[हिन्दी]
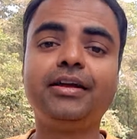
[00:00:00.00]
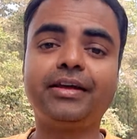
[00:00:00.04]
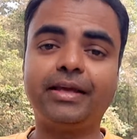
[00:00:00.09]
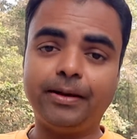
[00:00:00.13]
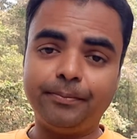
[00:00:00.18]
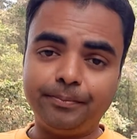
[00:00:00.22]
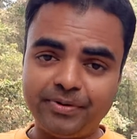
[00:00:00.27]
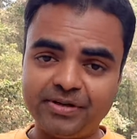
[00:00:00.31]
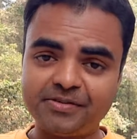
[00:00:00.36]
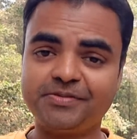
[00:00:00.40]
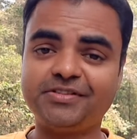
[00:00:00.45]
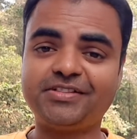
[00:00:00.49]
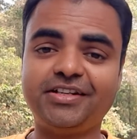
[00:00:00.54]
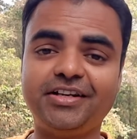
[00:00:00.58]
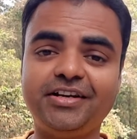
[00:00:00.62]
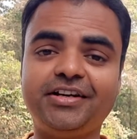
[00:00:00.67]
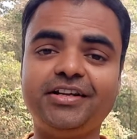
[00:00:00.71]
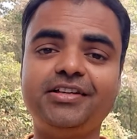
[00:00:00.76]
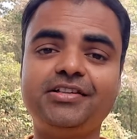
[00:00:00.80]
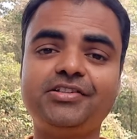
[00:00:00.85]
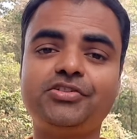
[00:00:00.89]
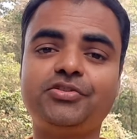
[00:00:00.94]
कैंपस
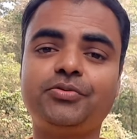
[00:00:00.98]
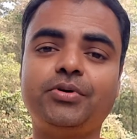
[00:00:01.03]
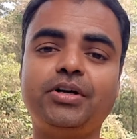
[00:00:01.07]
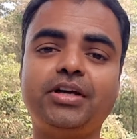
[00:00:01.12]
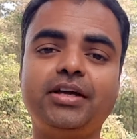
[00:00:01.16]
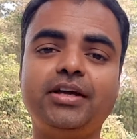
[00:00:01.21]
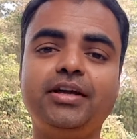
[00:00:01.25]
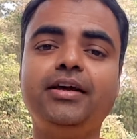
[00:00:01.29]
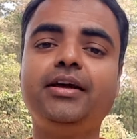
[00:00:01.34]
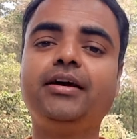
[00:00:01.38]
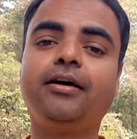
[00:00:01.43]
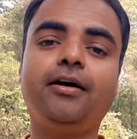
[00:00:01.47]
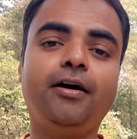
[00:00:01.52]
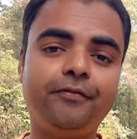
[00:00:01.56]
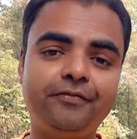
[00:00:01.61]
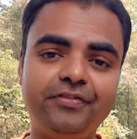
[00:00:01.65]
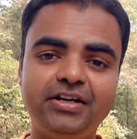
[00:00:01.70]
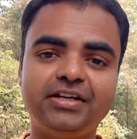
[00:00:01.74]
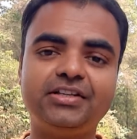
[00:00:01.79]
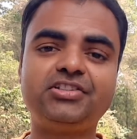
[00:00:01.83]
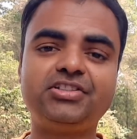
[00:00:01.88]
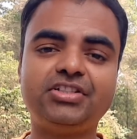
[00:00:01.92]
फैसिलिटीज़ जो हैं
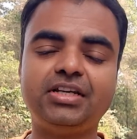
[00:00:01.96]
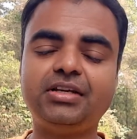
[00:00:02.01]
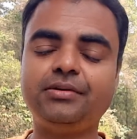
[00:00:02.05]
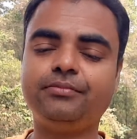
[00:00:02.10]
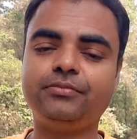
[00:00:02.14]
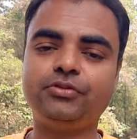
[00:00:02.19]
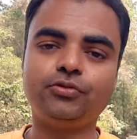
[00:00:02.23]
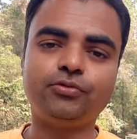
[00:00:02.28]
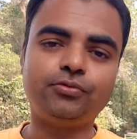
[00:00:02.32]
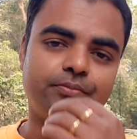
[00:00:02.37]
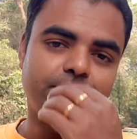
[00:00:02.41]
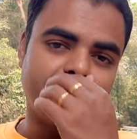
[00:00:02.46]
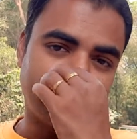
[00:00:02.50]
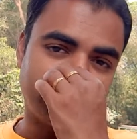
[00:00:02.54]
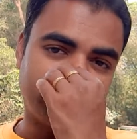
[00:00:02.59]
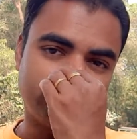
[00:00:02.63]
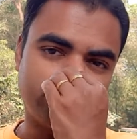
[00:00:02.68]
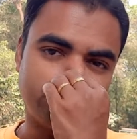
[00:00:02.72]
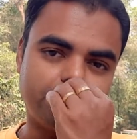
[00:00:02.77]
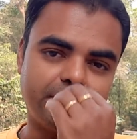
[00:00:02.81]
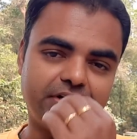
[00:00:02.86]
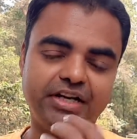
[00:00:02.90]
काफ़ी अच्छे हैं जो मेरे
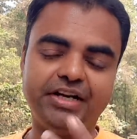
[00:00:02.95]
को